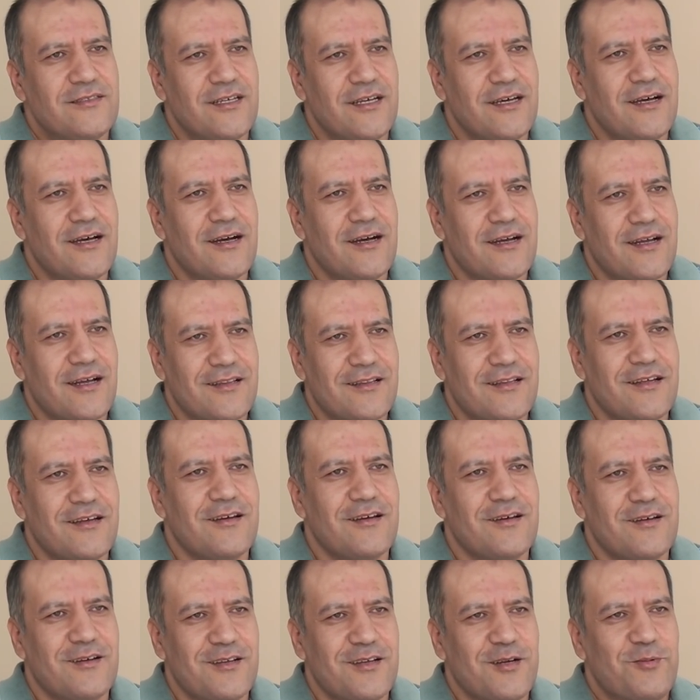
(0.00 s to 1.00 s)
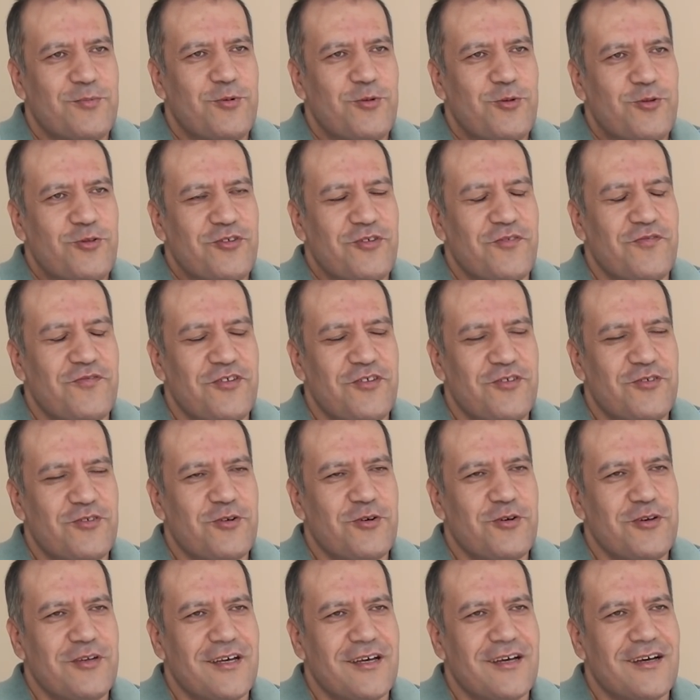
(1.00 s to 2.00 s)
Я когда как бы уже в
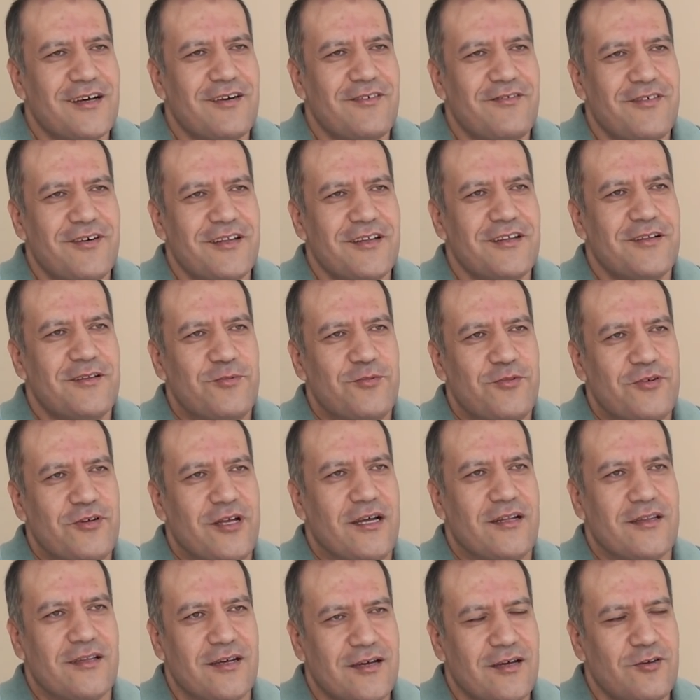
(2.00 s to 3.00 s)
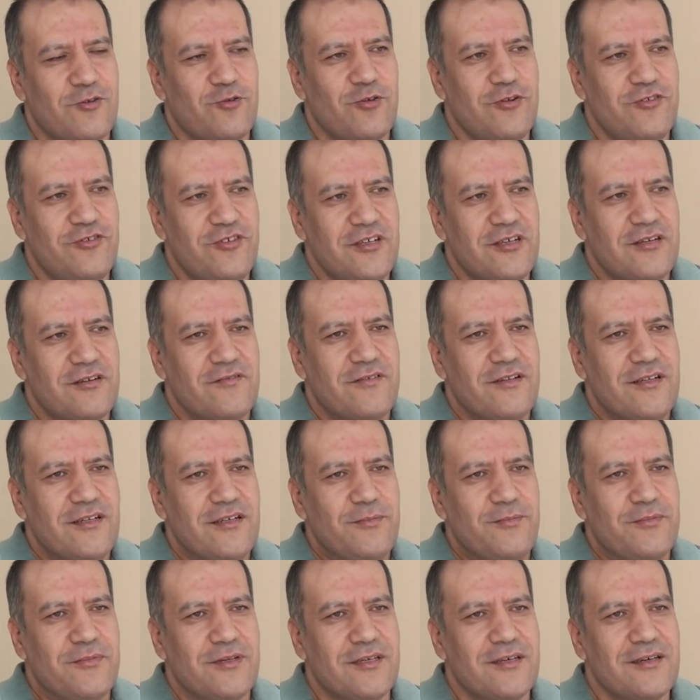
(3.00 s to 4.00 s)
СИЗО, я говорил, когда консультировал
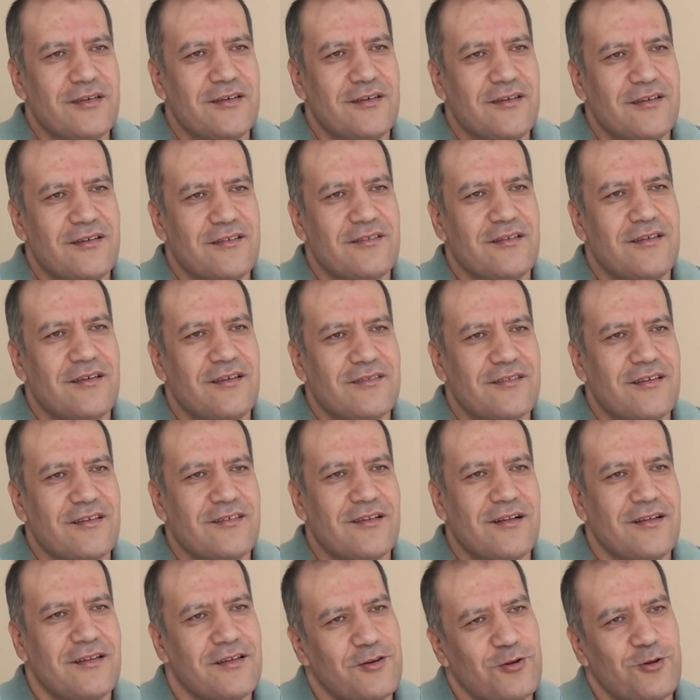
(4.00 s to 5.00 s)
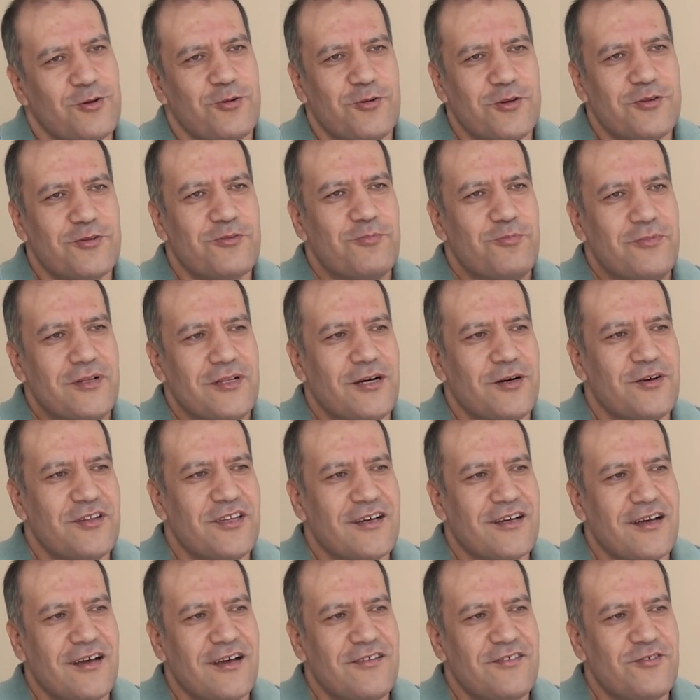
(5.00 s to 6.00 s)
их, я, я сказал, я говорю, вот была
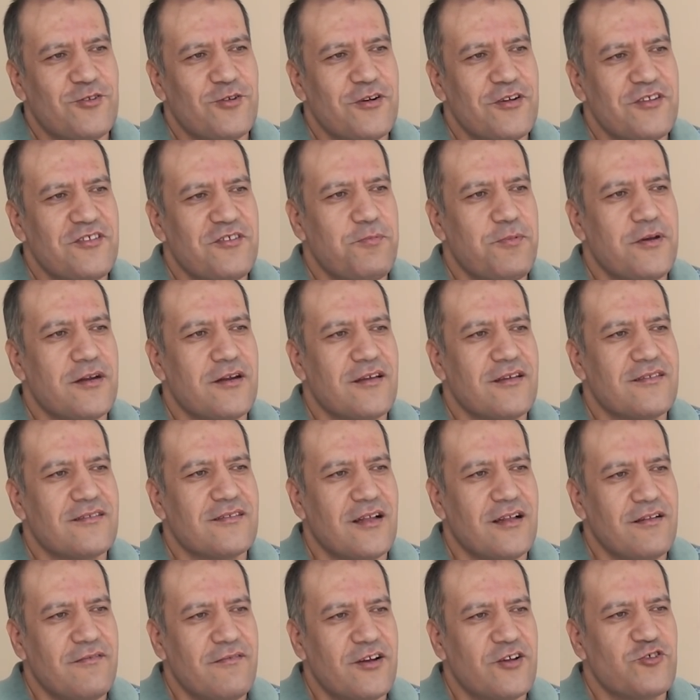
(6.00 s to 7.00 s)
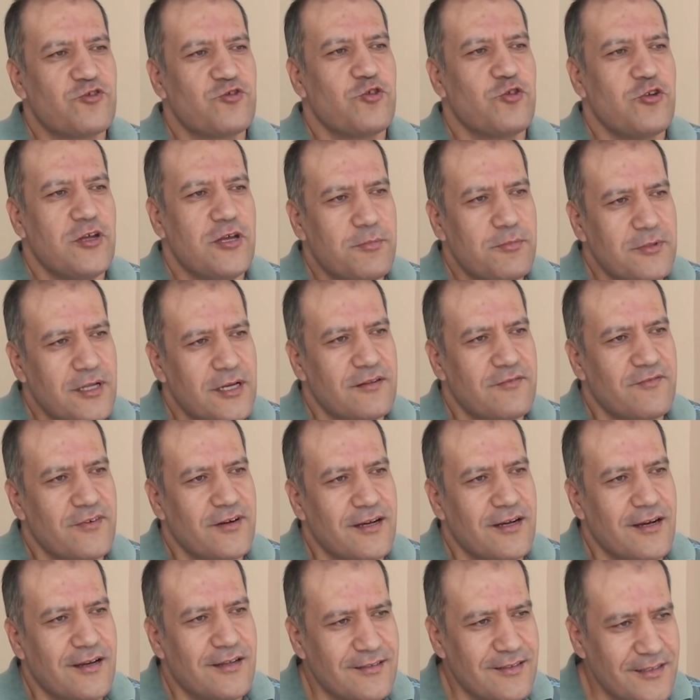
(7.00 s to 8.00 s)
такая история, теперь я стал ваш тюремный
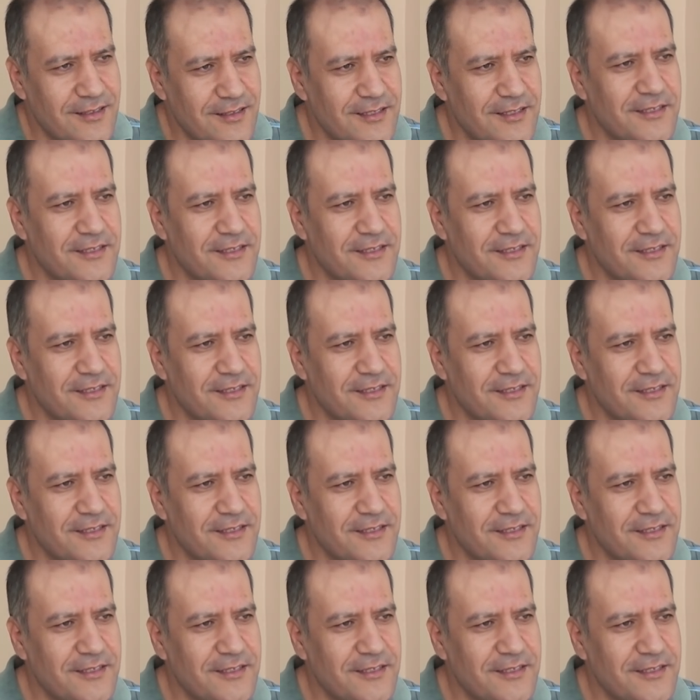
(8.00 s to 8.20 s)
адвокат.